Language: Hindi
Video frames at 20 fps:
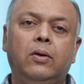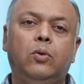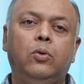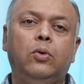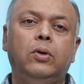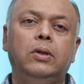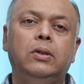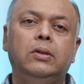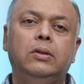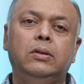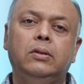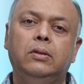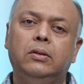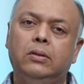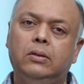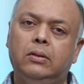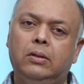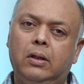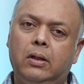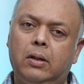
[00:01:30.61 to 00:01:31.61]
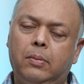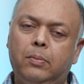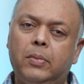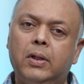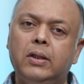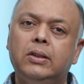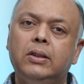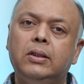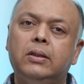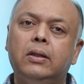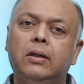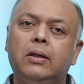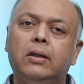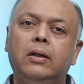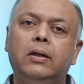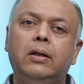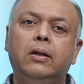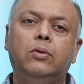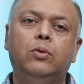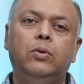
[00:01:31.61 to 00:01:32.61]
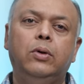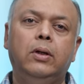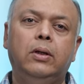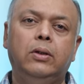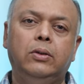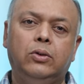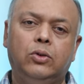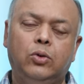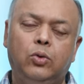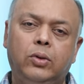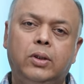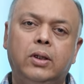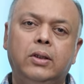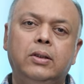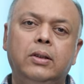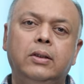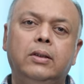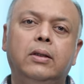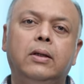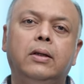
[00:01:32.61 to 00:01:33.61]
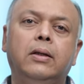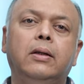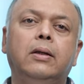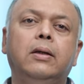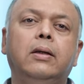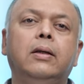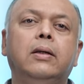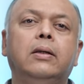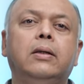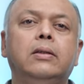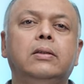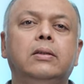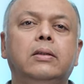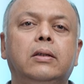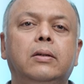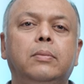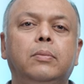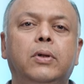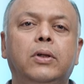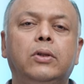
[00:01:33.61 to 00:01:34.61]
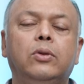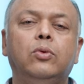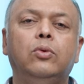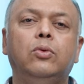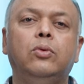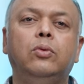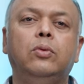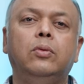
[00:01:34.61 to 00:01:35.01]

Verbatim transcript: कोई लंबा जीता है कोई छोटा जीता है किसी की मृत्यु